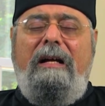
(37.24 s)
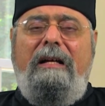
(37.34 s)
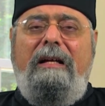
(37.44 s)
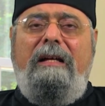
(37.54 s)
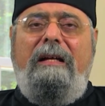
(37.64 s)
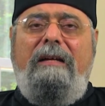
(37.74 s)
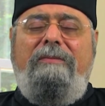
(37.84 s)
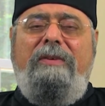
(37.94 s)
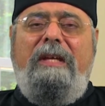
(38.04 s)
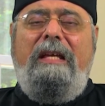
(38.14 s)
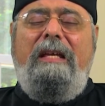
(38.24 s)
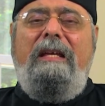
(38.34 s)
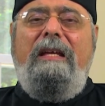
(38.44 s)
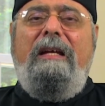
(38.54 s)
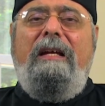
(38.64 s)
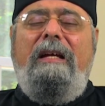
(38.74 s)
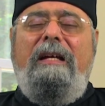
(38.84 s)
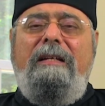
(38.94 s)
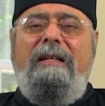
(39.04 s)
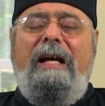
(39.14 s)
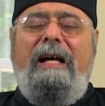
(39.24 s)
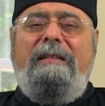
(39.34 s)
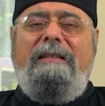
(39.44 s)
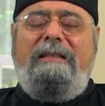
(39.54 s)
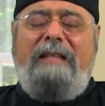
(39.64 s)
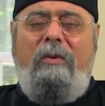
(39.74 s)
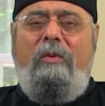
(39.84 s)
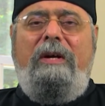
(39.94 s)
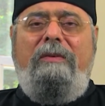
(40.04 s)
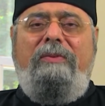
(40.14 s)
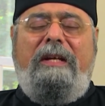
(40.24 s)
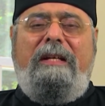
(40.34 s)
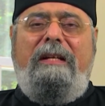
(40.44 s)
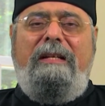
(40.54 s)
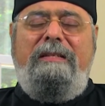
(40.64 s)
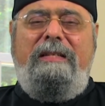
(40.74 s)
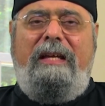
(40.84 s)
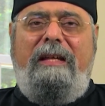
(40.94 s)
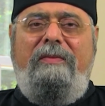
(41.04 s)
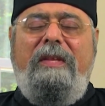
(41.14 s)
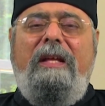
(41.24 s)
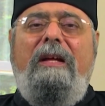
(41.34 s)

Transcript: آه، آه، في انها تتوه فكر الانسان